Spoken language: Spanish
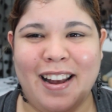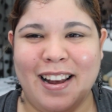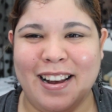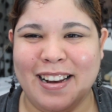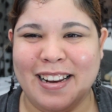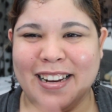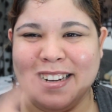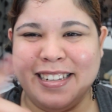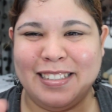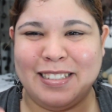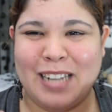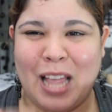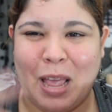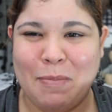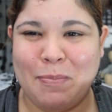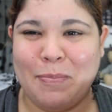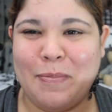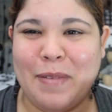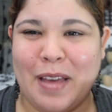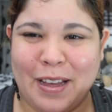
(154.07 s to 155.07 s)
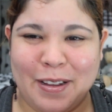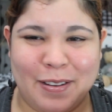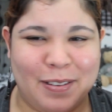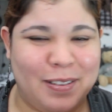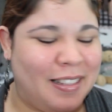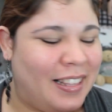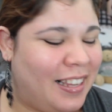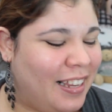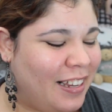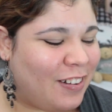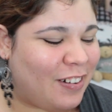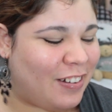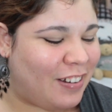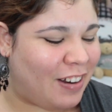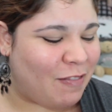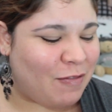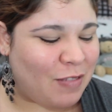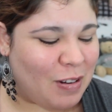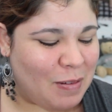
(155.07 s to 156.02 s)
el espejo de, en